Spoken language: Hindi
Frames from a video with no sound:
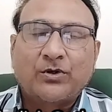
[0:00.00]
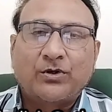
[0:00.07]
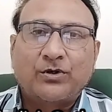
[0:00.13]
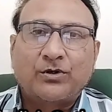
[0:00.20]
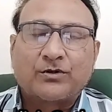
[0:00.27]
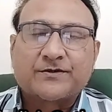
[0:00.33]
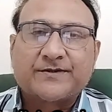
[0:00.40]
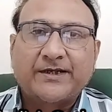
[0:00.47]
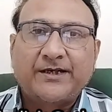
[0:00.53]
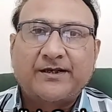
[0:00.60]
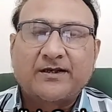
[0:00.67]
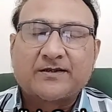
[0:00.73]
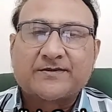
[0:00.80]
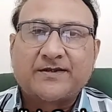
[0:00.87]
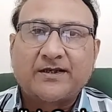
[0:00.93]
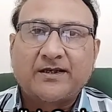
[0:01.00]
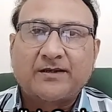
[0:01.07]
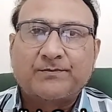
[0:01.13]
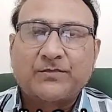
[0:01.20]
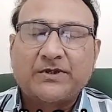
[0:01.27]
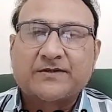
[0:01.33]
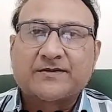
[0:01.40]
और सही ढंग से
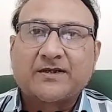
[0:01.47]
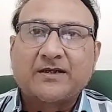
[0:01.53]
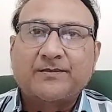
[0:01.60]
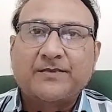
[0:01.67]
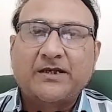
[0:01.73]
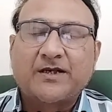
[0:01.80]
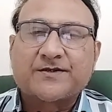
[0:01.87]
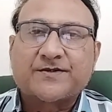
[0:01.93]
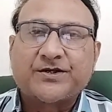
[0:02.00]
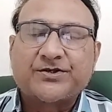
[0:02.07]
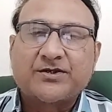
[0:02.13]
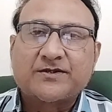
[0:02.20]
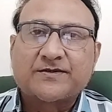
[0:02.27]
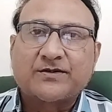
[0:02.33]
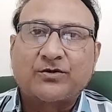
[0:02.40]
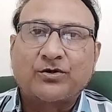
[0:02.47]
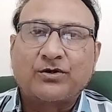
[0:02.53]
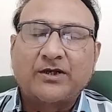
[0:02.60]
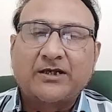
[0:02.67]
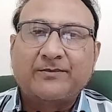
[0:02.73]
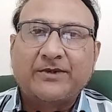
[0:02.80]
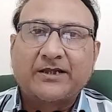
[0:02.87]
इसके इलस्ट्रेशन
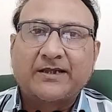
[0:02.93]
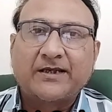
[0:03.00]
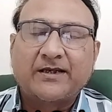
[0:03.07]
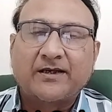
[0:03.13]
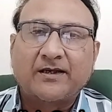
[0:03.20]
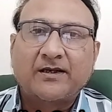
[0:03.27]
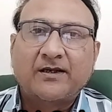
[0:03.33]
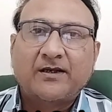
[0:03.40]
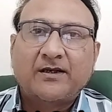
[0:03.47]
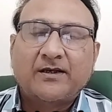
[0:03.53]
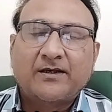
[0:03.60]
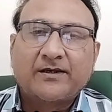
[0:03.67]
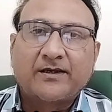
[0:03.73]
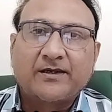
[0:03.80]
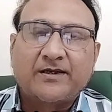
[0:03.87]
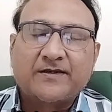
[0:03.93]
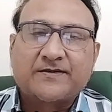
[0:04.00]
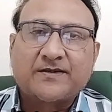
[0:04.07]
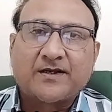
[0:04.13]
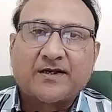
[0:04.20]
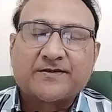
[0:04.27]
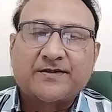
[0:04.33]
ऑनलाइन मिलते हैं कि किस
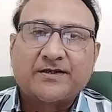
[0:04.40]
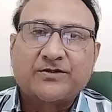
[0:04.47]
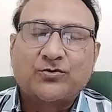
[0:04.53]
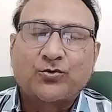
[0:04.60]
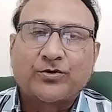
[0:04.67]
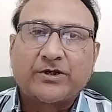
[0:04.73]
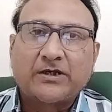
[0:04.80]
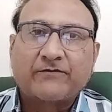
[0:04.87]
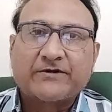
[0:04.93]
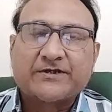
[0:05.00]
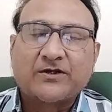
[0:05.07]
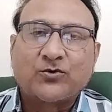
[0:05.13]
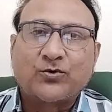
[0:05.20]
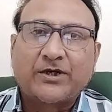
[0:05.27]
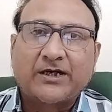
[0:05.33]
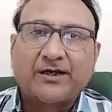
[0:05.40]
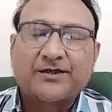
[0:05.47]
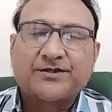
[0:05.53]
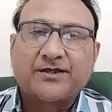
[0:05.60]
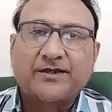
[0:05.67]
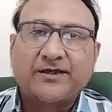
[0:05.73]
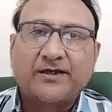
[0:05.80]
तरह से झुक के वज़न उठाना
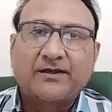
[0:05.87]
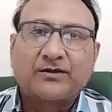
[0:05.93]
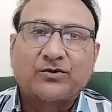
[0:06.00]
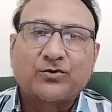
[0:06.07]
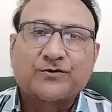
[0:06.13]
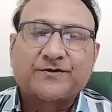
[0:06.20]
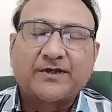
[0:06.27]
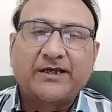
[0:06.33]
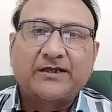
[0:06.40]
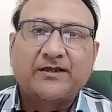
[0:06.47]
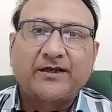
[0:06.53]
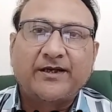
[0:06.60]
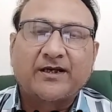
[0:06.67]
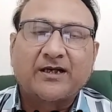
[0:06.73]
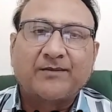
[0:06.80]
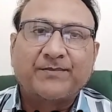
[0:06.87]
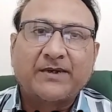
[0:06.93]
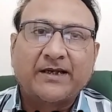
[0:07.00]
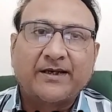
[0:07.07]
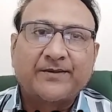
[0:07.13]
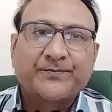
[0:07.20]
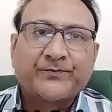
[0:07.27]
चाहिए तो सही तरीका
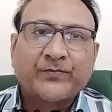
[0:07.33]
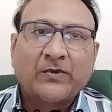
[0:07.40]
अपनाएं